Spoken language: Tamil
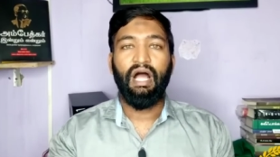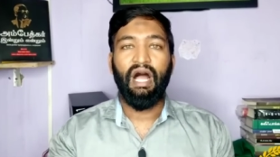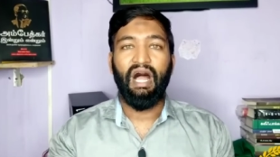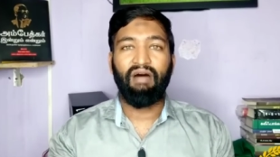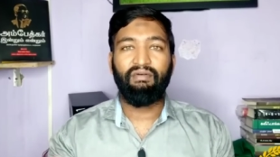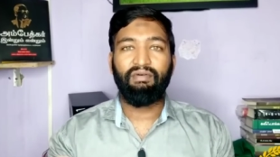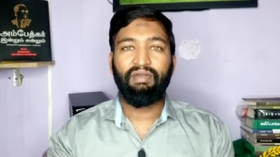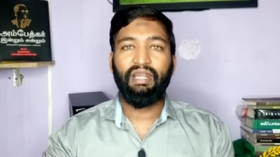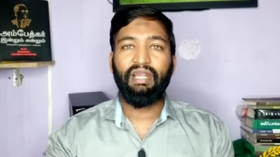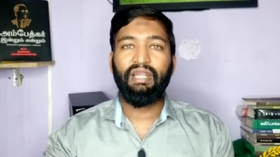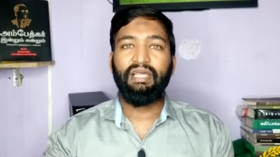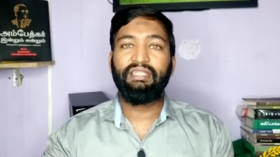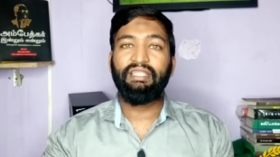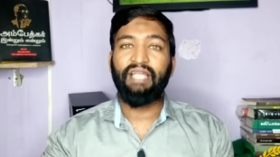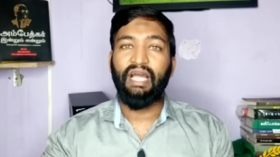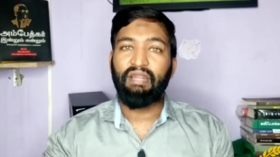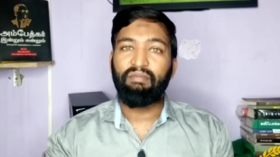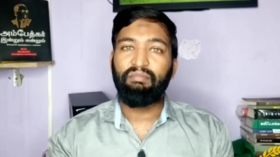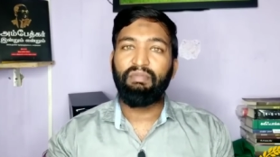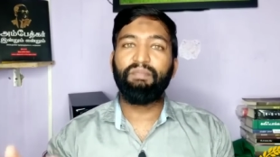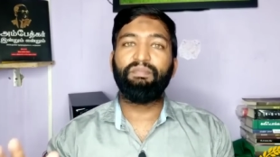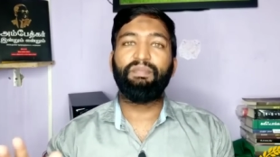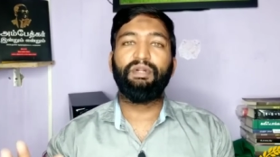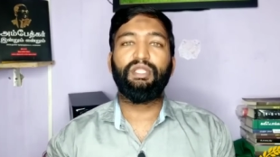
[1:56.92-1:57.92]
அவர்களை
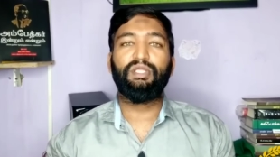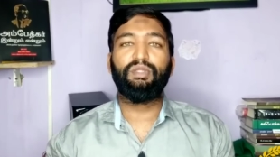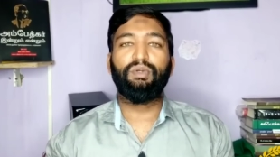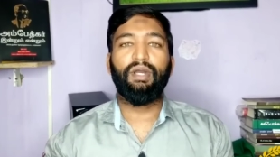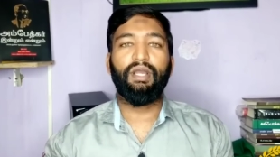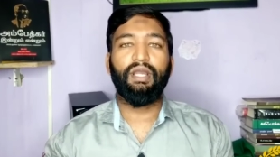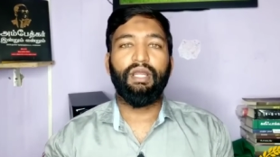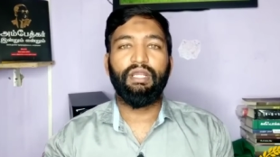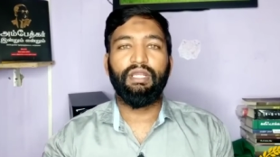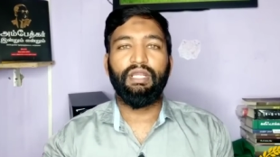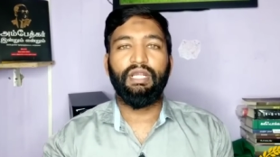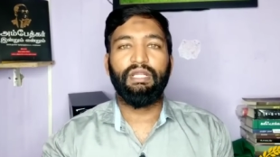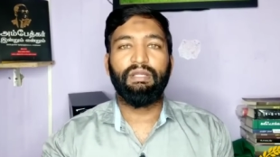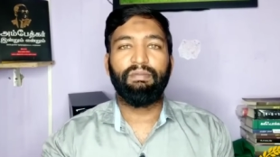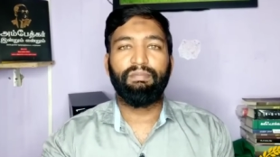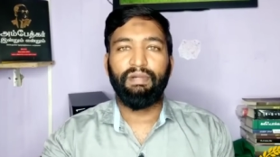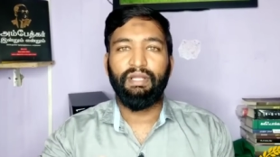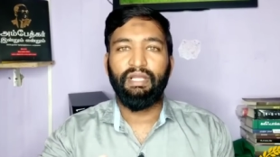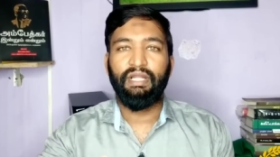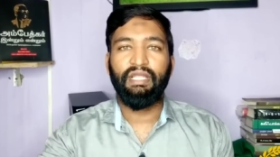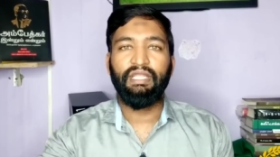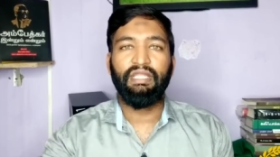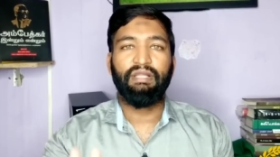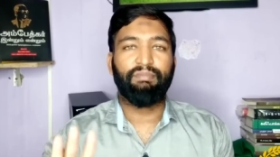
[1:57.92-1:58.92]
தனிமைப்படுத்துவாங்க என்ற
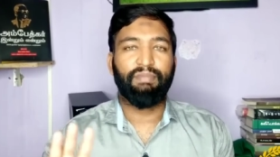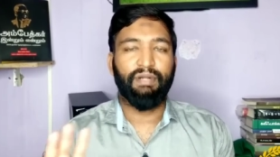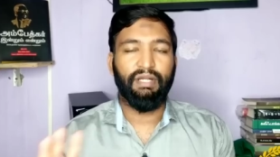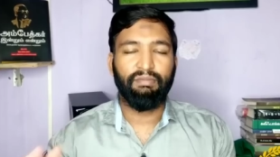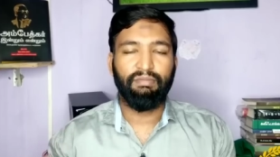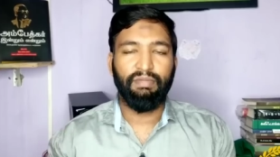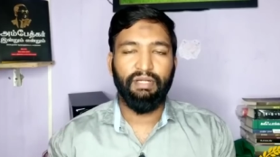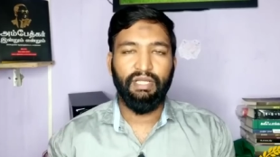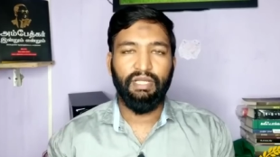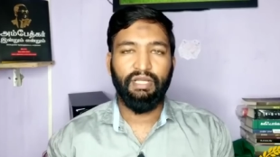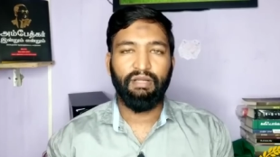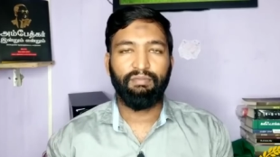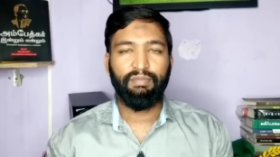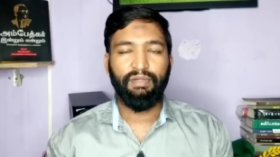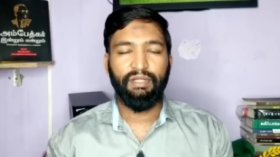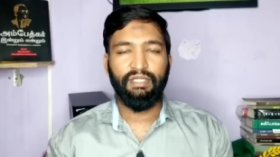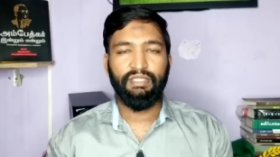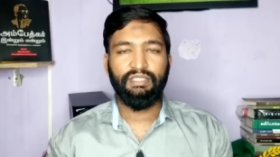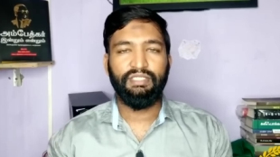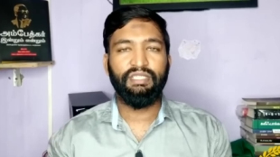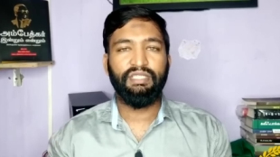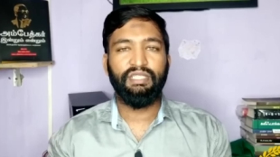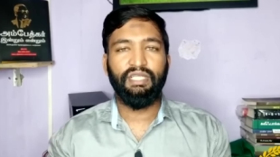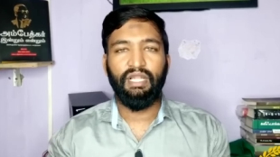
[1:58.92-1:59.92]
அடிப்படையில் இந்த படம்
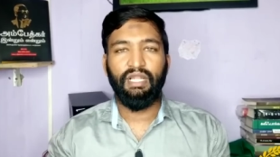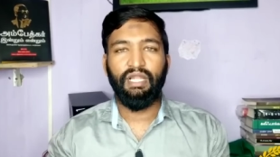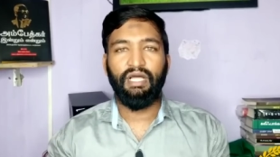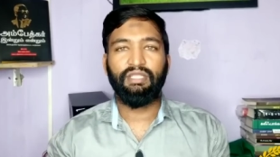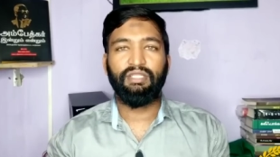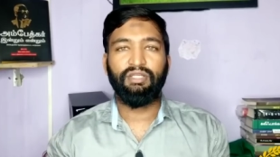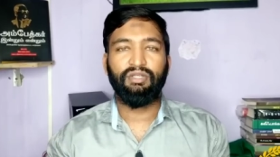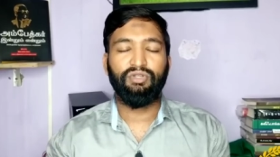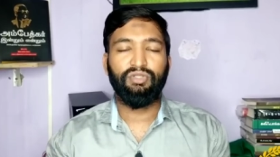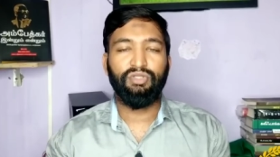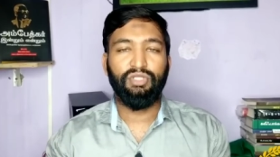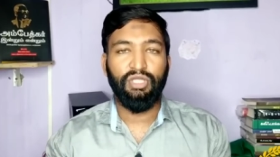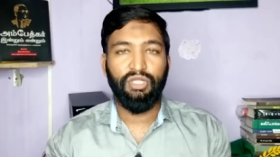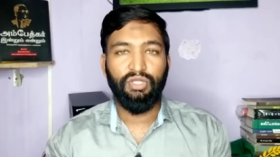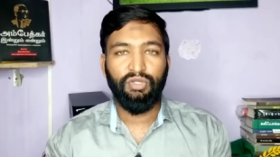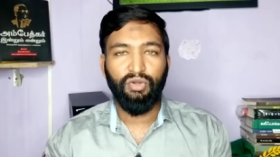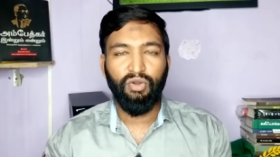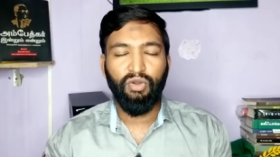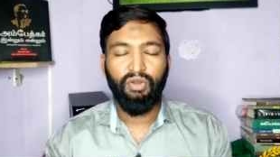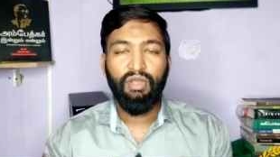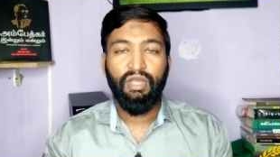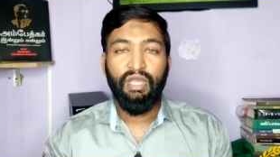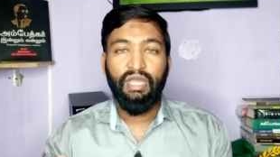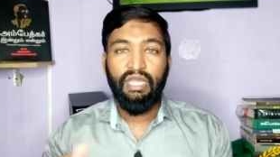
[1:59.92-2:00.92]
எடுக்கப்பட்டுச்சு இது எல்லாத்துக்கும்
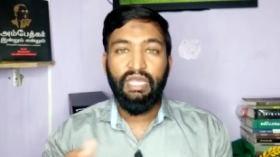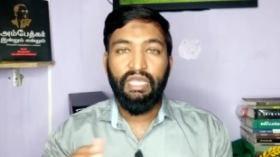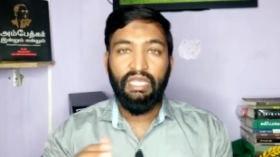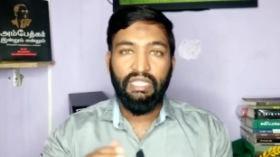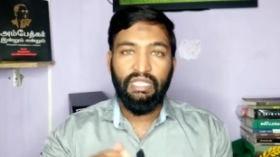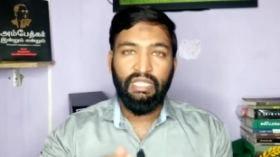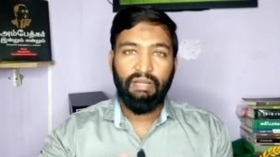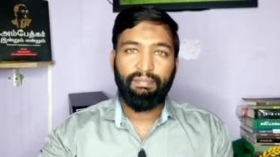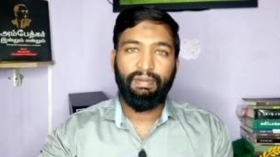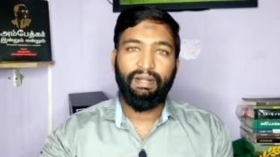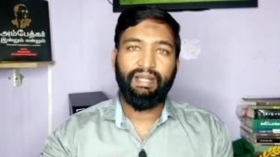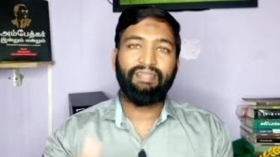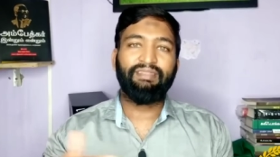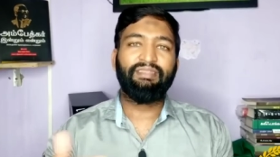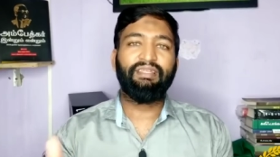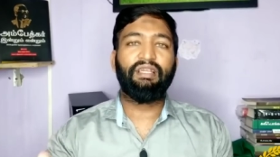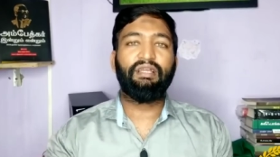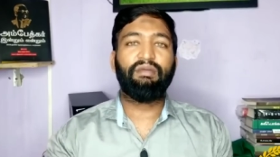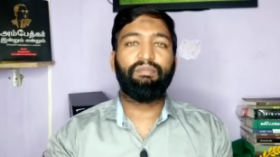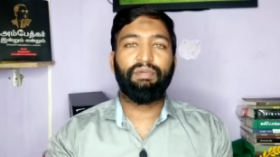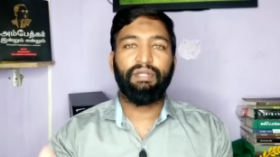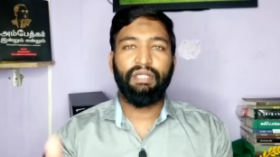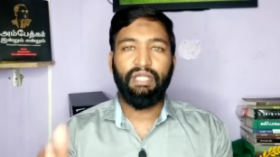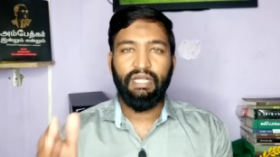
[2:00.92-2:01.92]
தெரியும் இந்த
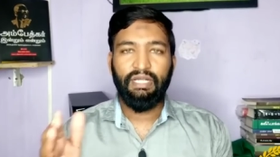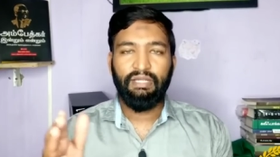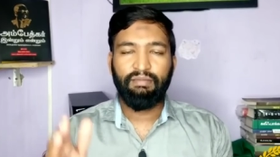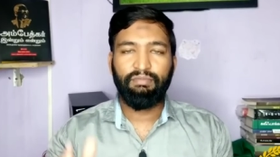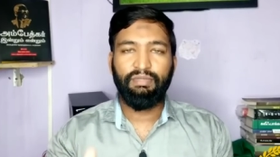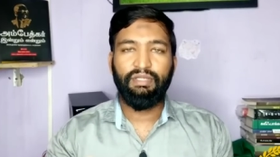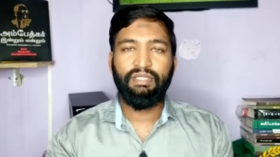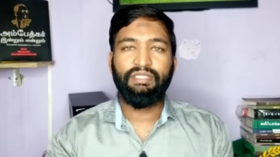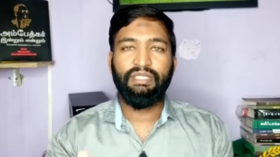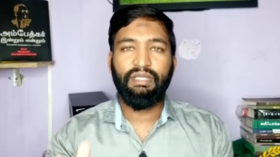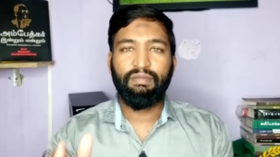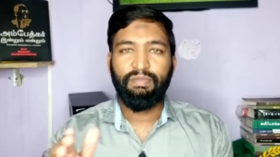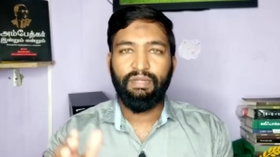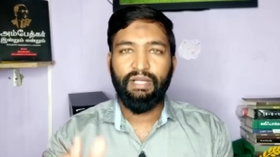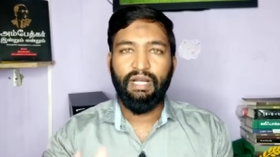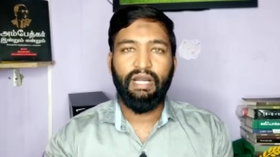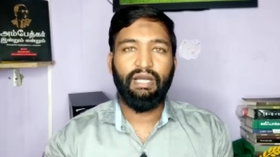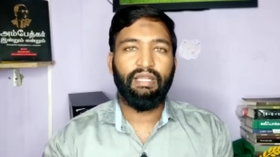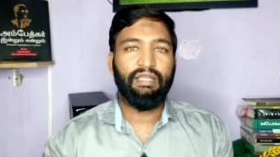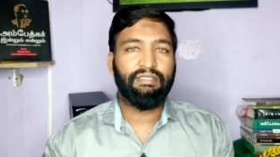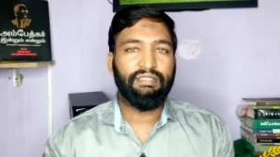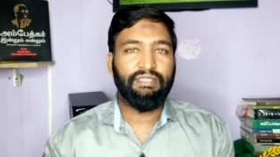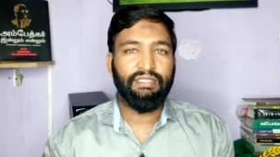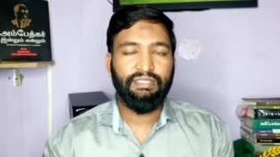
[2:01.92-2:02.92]
படத்திற்கு பின்னாடி பிஜேபி
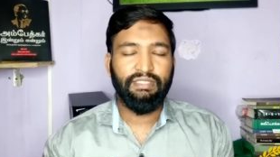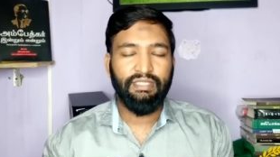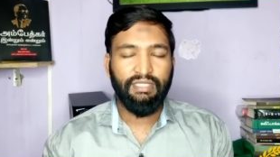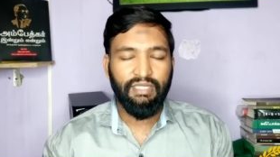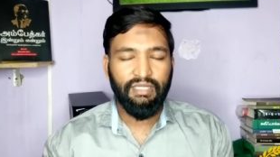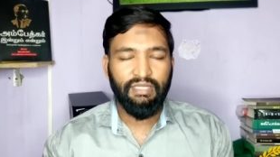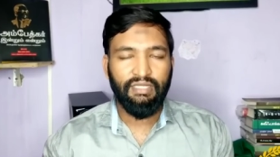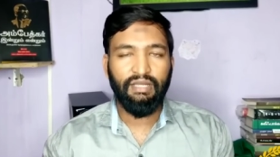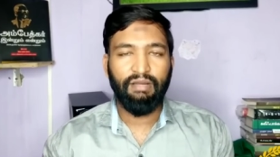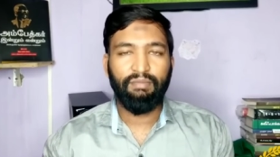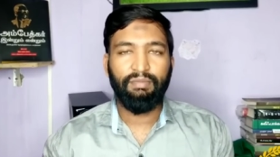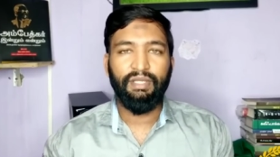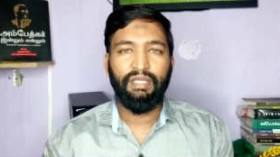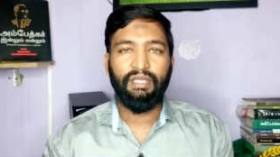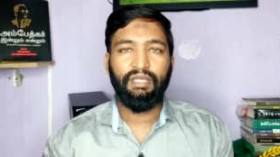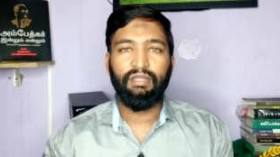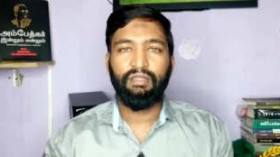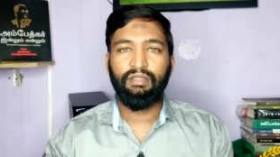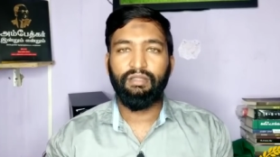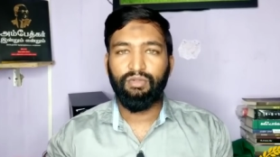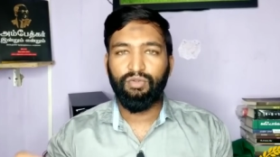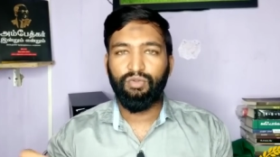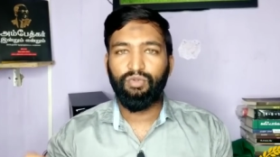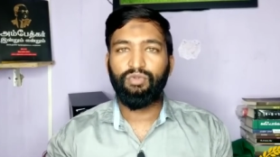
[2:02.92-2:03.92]
ஆர்எஸ்எஸ் இருக்குது
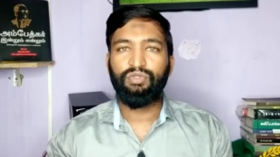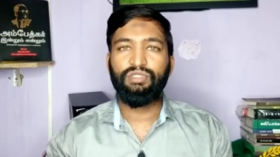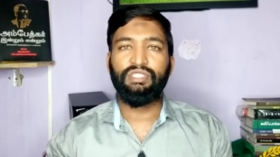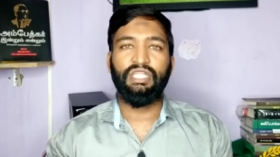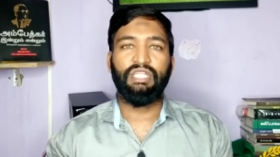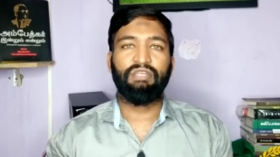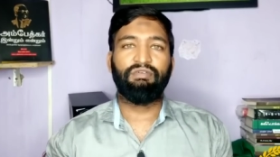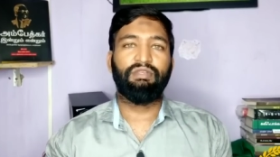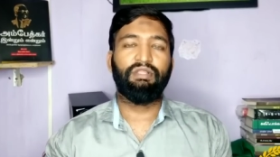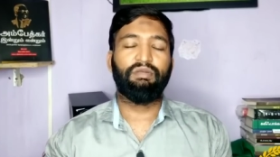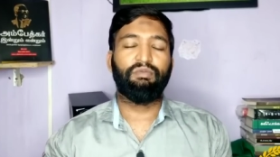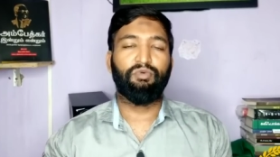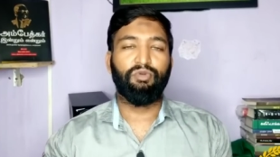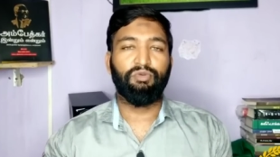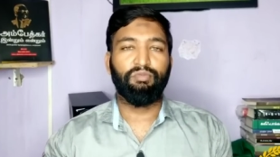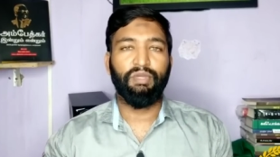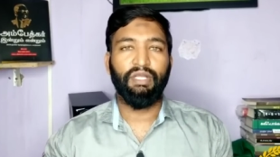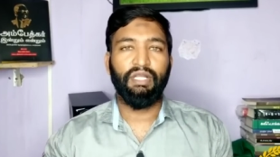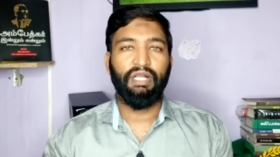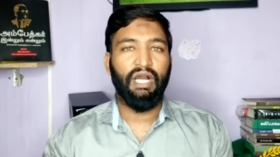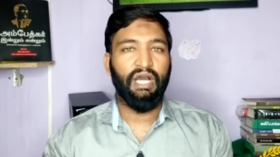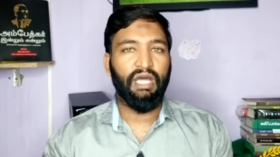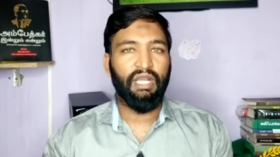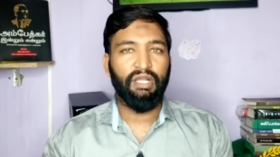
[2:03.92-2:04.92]
அப்படிங்கிறது நூறு சதவீதம் உண்மை
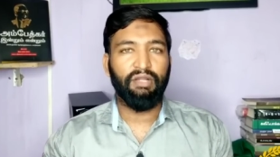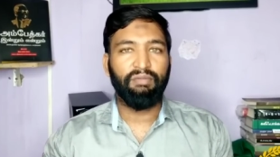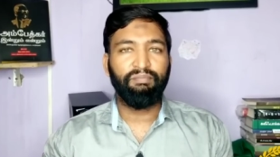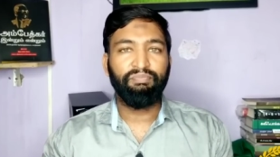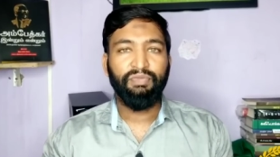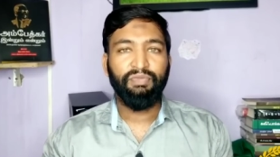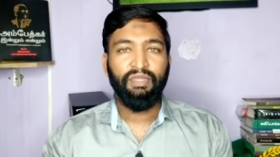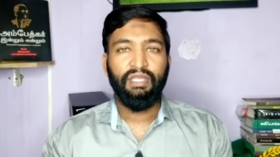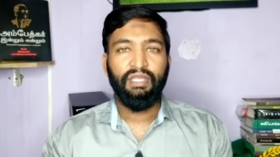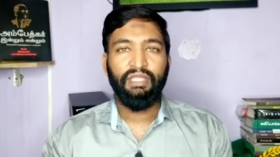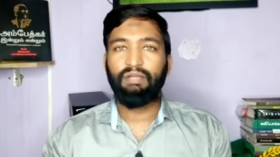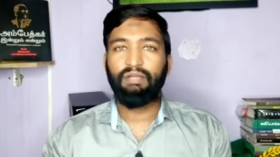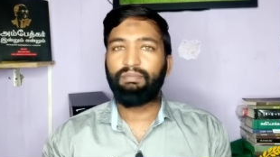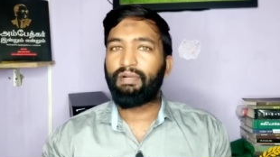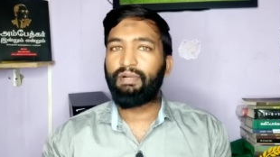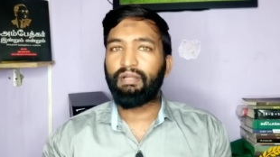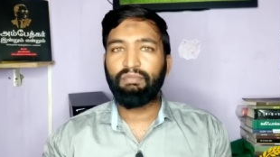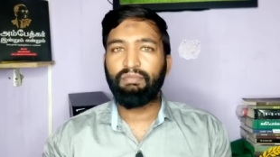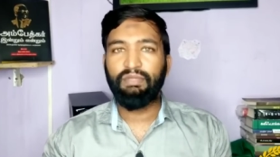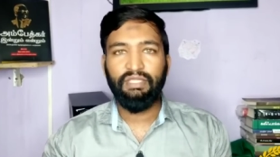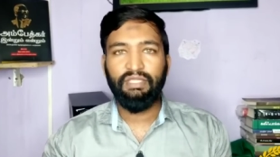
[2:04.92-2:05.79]
காரணம் இந்த படம்